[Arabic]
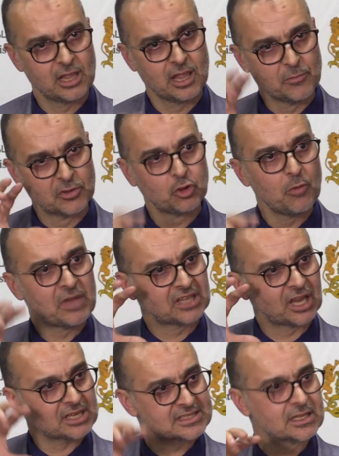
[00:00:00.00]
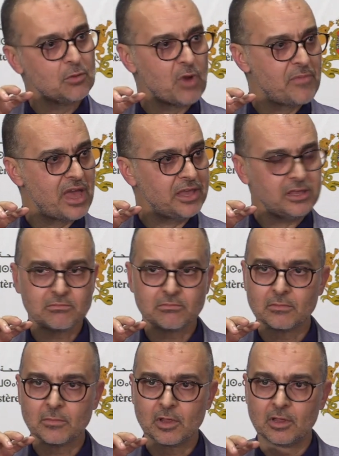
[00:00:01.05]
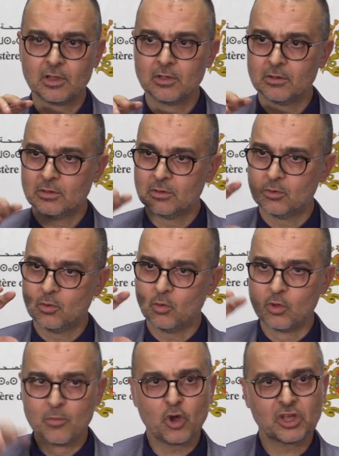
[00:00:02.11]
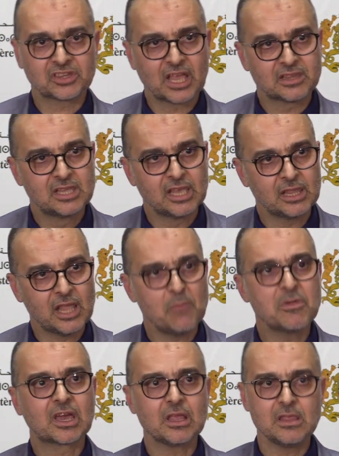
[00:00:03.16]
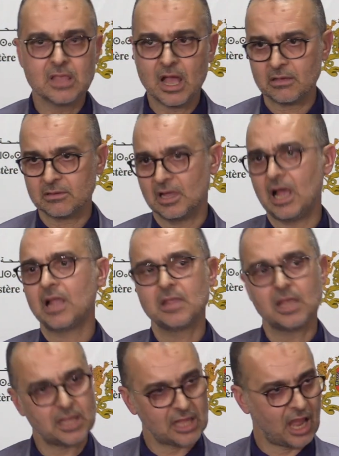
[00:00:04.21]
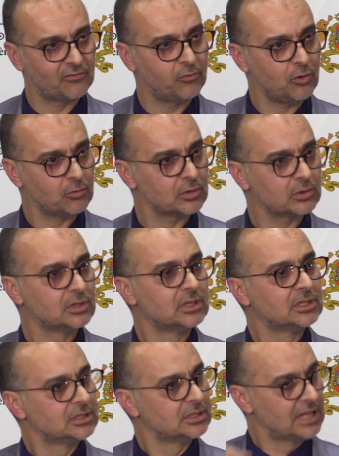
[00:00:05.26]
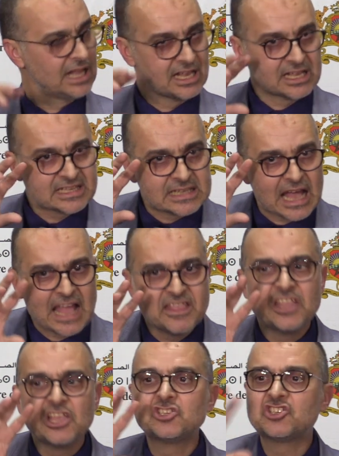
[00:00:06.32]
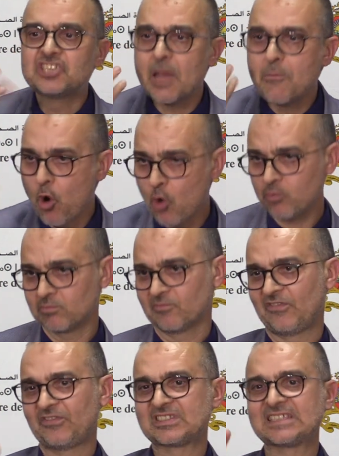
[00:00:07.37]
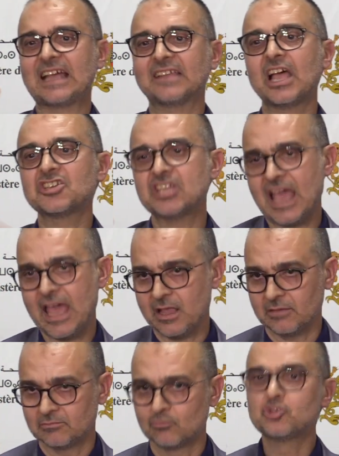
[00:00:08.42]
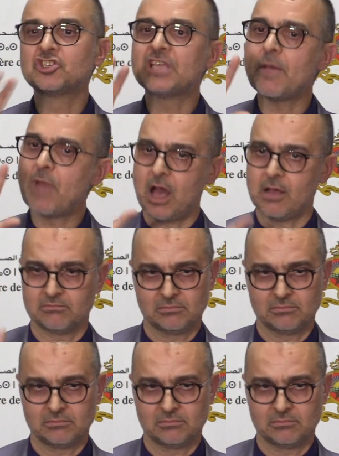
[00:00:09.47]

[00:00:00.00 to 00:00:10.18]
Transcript: المنظومه درس الوبائي والمخطط ديالنا مكننا اننا نعرفوا اننا نشتبهوا في 19 الحاله مشتبه